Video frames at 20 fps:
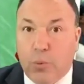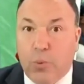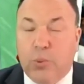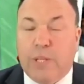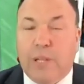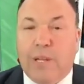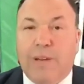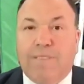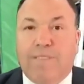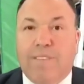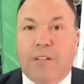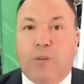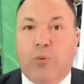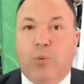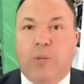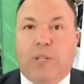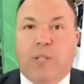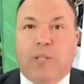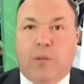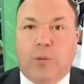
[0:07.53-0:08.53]
toute la
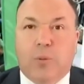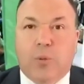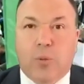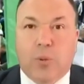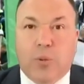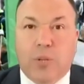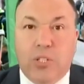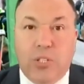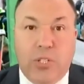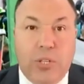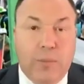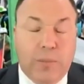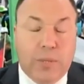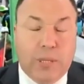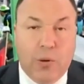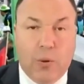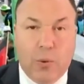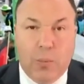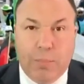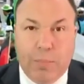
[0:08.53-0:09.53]
vacuité de ce régime
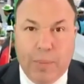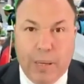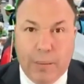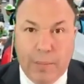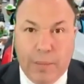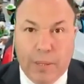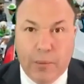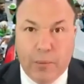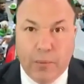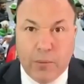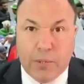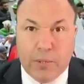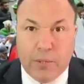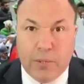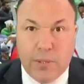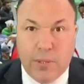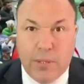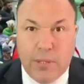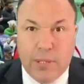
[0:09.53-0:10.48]
qui en permanence